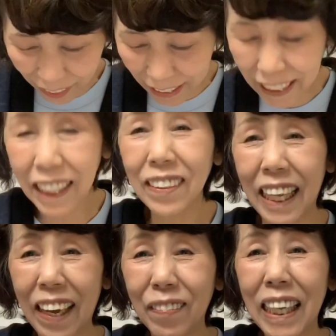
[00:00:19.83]
ましたの
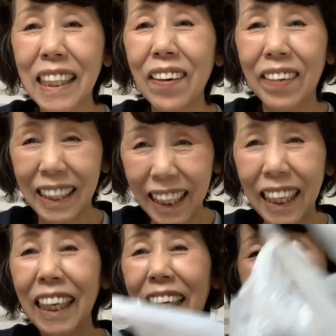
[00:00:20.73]
で、皆様に、
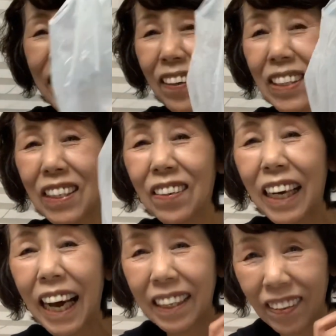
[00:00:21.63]
えー、ご紹
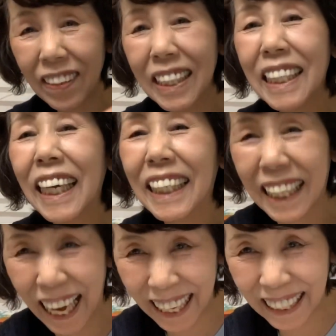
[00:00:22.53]
介をしていき
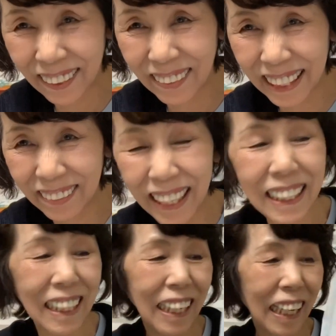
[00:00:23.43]
たいと思いま
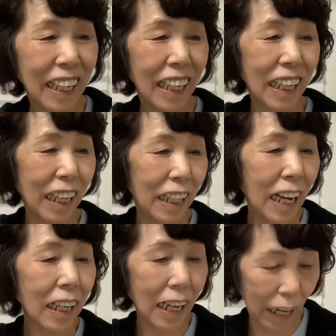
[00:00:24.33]
す。え
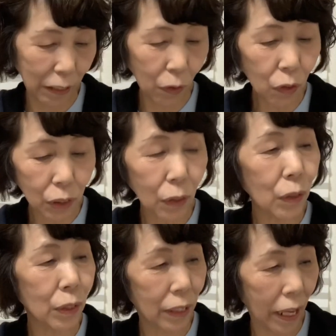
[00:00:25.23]
なんか、
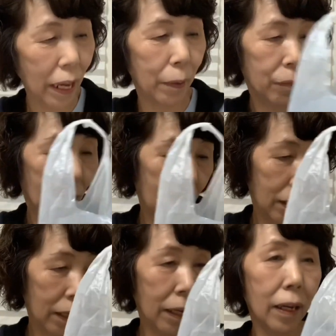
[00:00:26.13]
ローソンで、
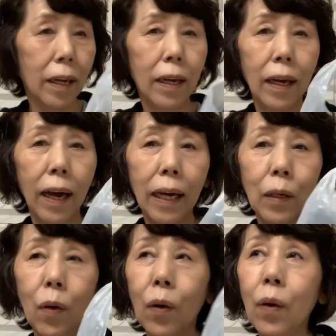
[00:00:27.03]
えあ
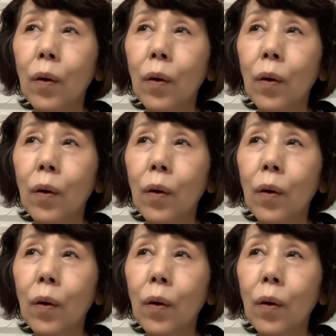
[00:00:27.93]
の、